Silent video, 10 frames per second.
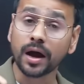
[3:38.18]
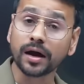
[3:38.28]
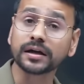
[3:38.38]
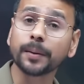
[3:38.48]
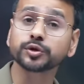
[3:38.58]

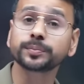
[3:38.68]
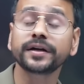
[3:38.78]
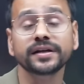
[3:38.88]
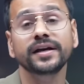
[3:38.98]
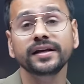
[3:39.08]
अगर आप उसमें
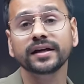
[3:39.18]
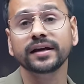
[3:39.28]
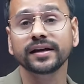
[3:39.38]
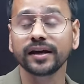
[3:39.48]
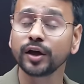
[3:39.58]
ट्रेडिंग
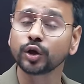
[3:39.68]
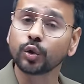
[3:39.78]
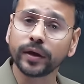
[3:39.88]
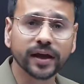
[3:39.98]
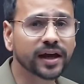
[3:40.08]
करेंगे
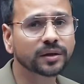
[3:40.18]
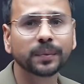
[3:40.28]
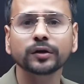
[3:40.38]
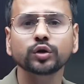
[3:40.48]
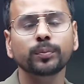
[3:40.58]
तो एक आध
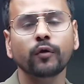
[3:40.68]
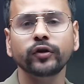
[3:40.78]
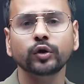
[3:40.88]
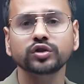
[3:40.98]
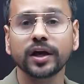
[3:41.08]
बार तो
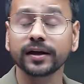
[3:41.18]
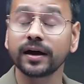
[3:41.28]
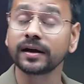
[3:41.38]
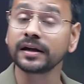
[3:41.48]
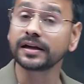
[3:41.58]
प्रॉफिट हो
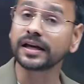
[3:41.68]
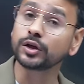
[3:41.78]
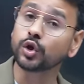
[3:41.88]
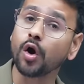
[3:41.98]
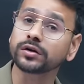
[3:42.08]
जाएगा
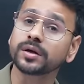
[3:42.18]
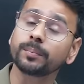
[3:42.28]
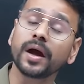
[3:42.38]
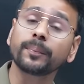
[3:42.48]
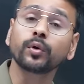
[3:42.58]
लेकिन लॉन्ग
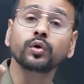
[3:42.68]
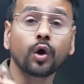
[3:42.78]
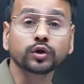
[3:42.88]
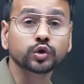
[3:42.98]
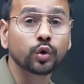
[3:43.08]
टर्म में आपको
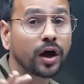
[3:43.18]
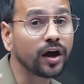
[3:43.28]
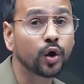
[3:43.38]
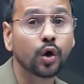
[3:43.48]
लॉस होगा